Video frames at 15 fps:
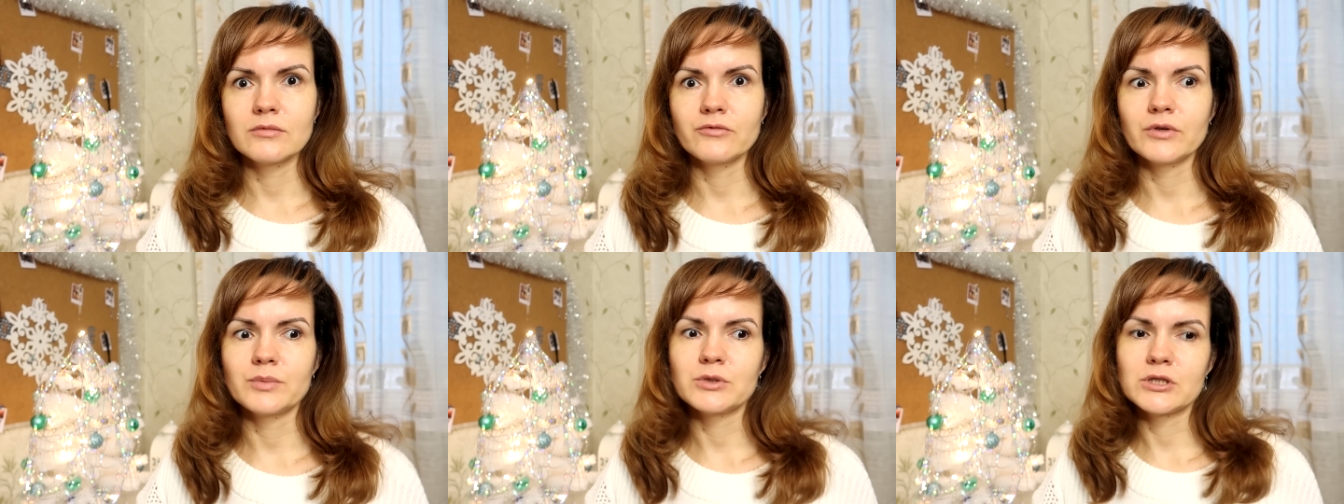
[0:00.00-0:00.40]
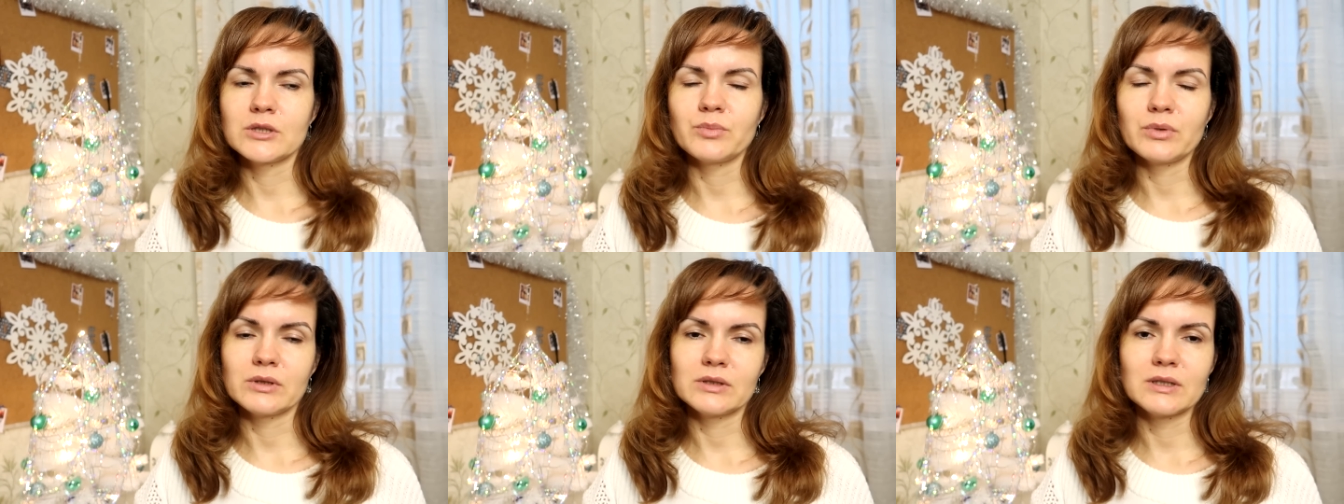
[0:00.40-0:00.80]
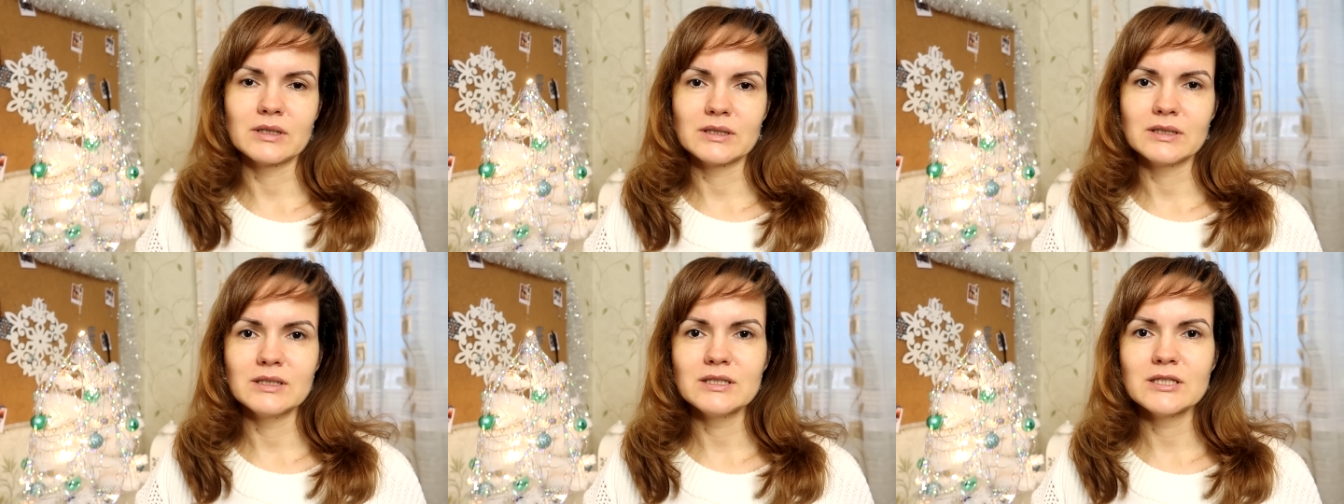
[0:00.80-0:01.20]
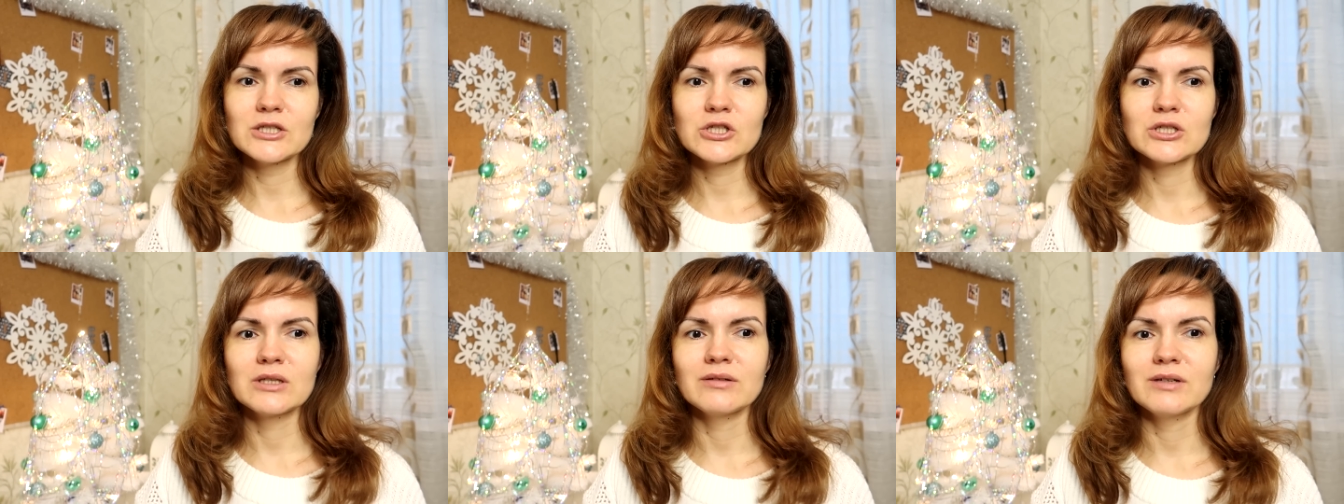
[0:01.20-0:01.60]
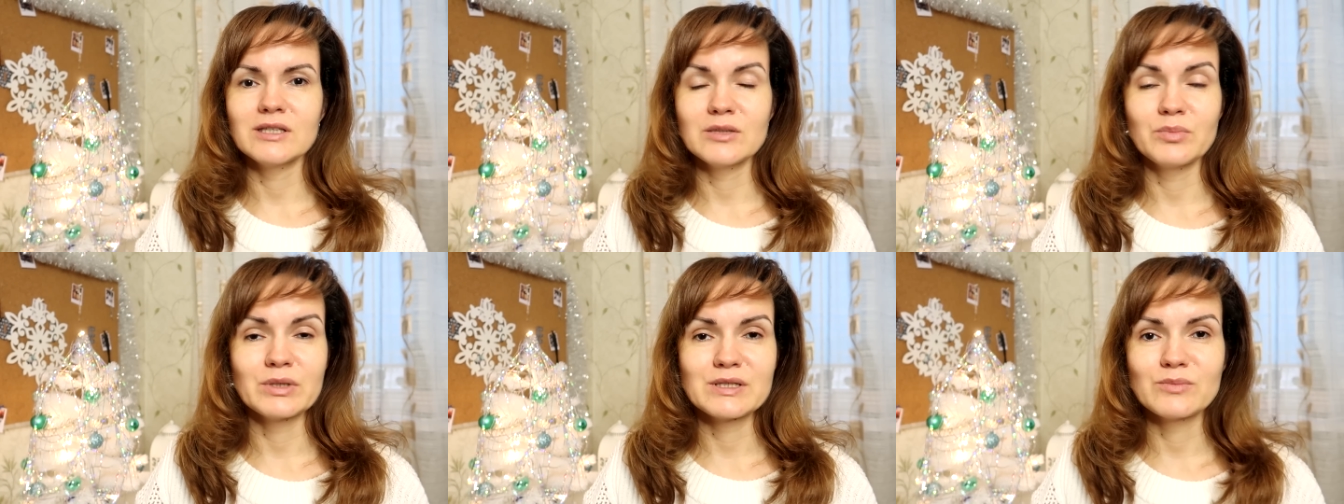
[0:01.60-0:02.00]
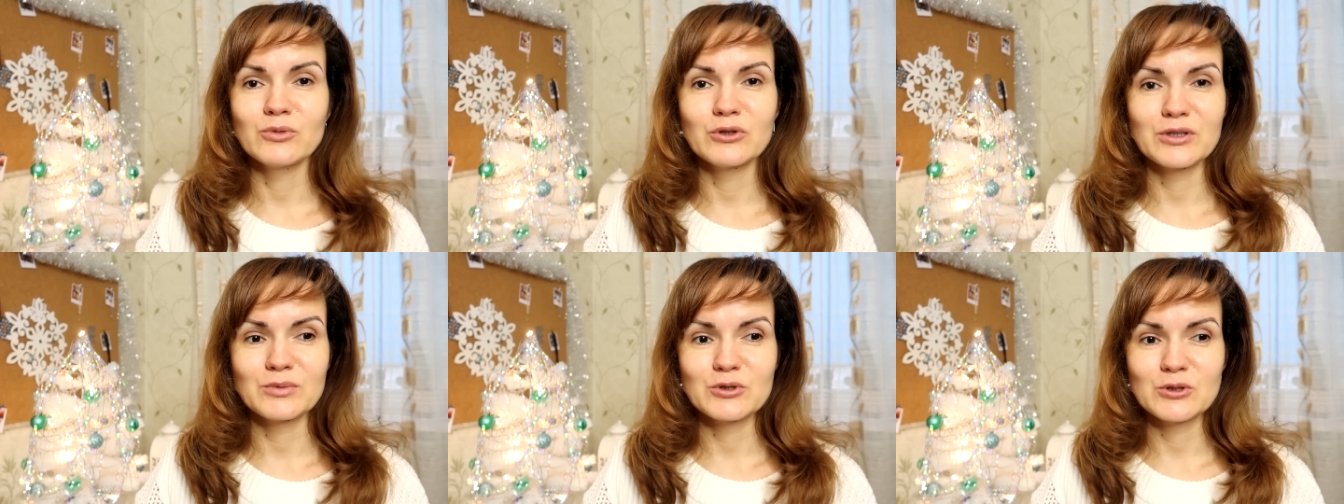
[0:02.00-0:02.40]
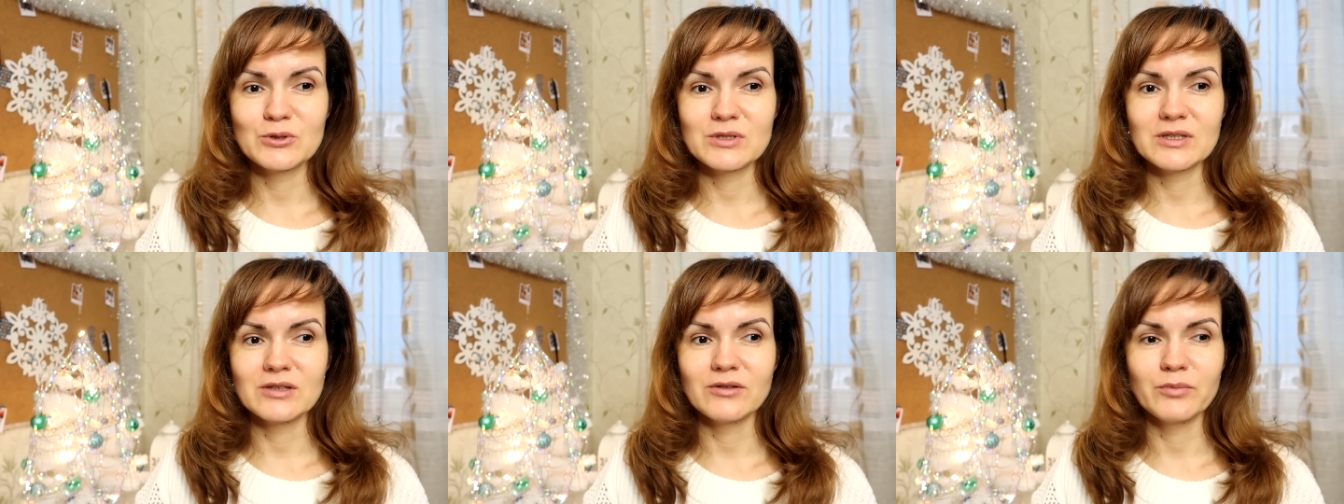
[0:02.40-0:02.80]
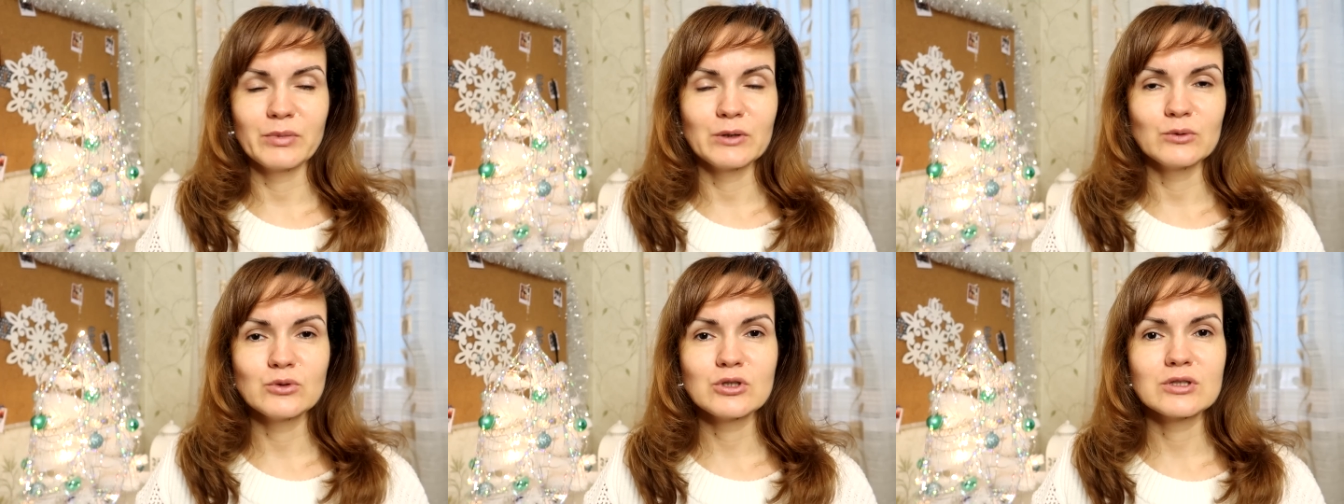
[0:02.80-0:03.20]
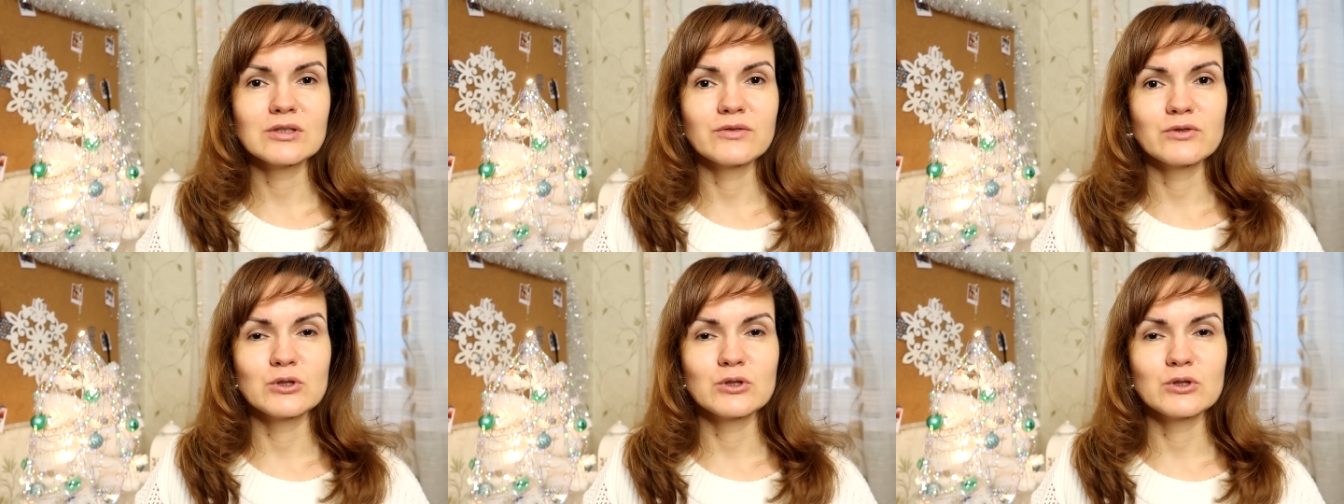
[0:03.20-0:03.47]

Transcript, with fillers: вообще полторы тысячи. Давайте посмотрим, что из этого получится.